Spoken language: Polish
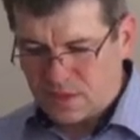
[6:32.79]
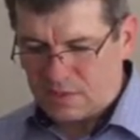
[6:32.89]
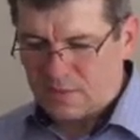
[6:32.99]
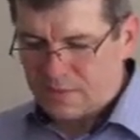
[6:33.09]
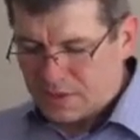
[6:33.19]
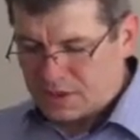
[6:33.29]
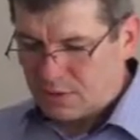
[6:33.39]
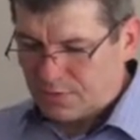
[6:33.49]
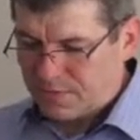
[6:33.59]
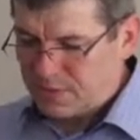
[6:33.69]
jakby
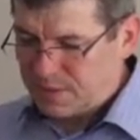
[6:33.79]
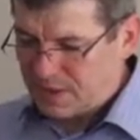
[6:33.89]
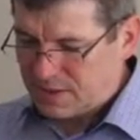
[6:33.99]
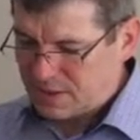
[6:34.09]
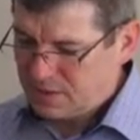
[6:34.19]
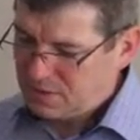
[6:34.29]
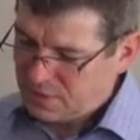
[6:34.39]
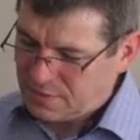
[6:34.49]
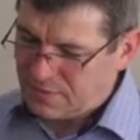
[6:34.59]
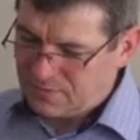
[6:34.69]
myślał o Filipianach i
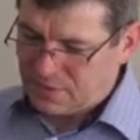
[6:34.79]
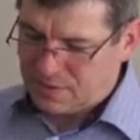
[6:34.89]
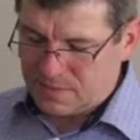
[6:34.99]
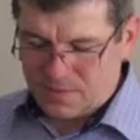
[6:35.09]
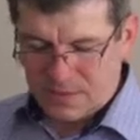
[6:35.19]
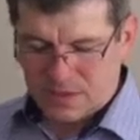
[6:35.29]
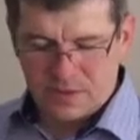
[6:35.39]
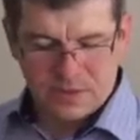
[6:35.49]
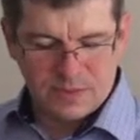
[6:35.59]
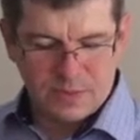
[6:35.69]
to, w jakim, w
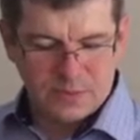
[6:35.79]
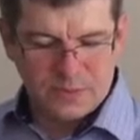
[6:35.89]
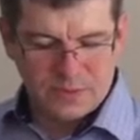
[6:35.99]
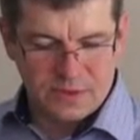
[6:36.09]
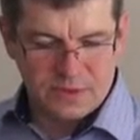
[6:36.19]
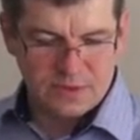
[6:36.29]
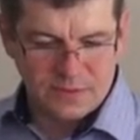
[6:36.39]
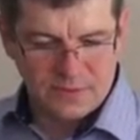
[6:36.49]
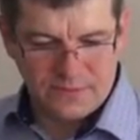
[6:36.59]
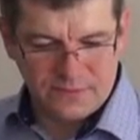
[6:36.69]
jakim sposób to
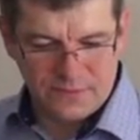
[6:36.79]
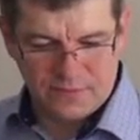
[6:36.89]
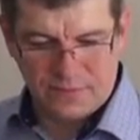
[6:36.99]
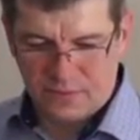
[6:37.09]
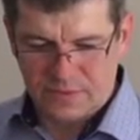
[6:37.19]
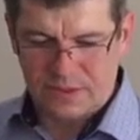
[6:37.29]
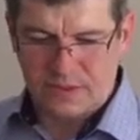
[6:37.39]
y, no,